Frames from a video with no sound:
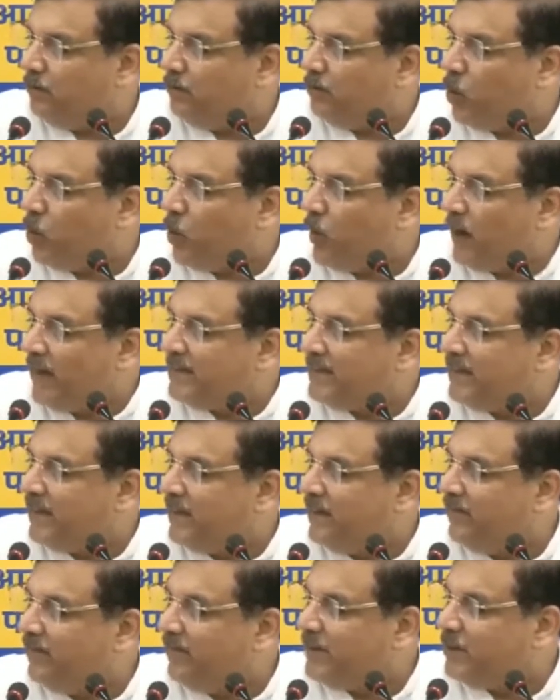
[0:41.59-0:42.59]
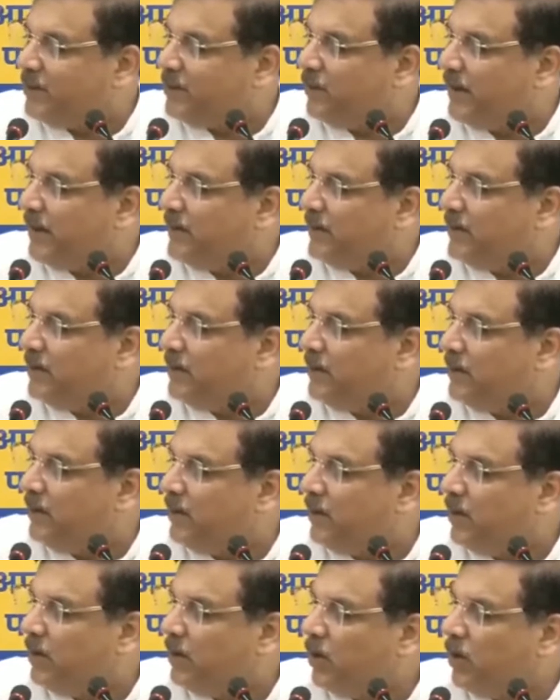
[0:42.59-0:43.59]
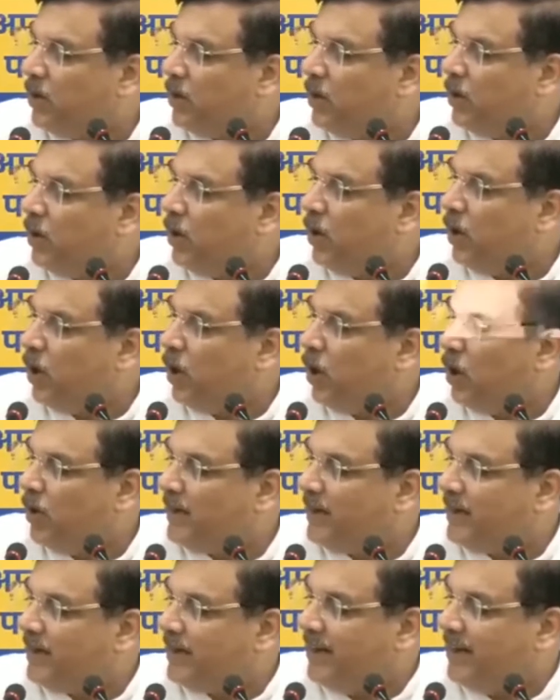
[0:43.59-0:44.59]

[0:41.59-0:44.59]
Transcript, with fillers: बोगस इन्वेस्टमेंट और